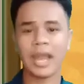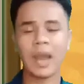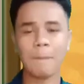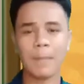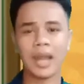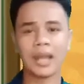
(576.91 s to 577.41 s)

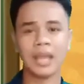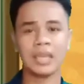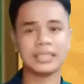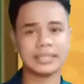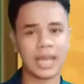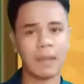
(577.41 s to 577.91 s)
kapag ang
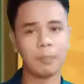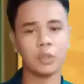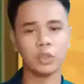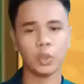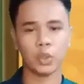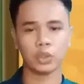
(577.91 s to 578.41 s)
isang
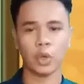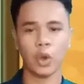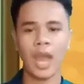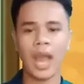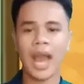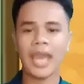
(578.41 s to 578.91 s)
produkto